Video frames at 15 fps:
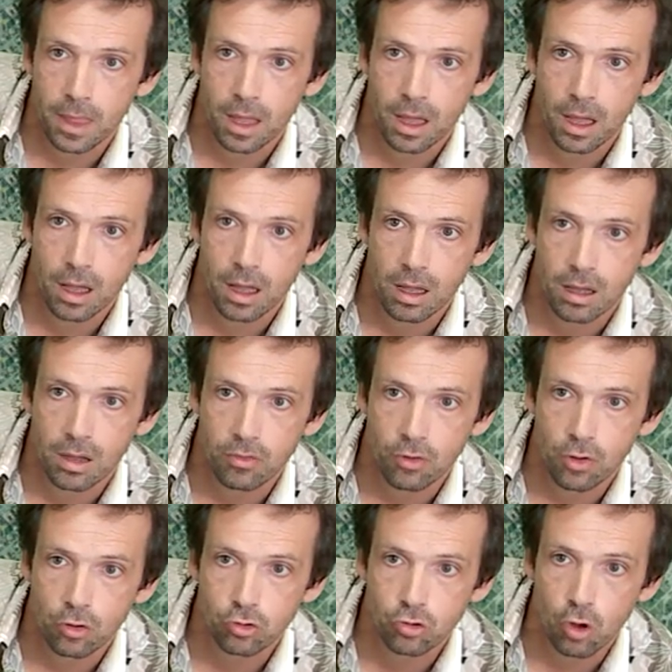euh,
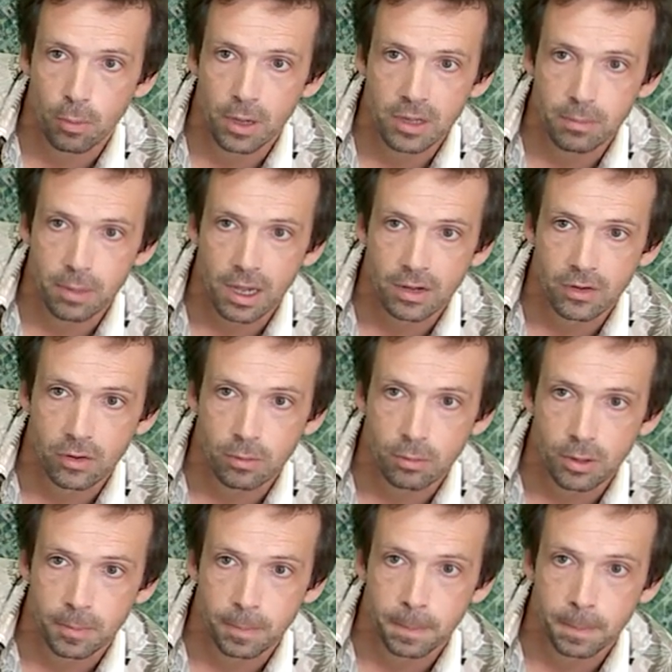franche urbaine, par exemple,